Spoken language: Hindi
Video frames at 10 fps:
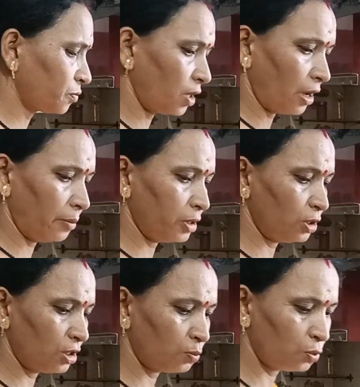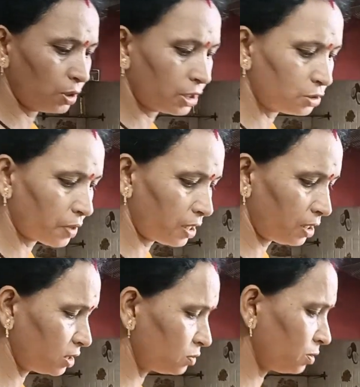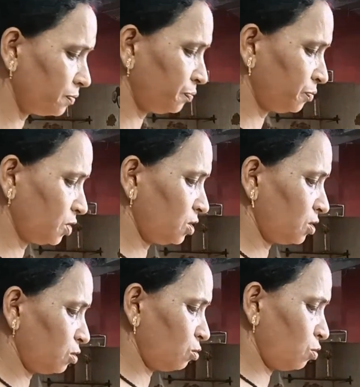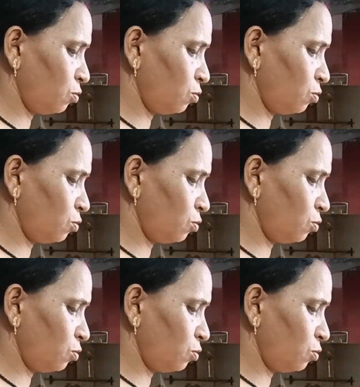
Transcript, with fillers: हाँ मेथी की पूरी अजवाइन है इसमें कृष्णा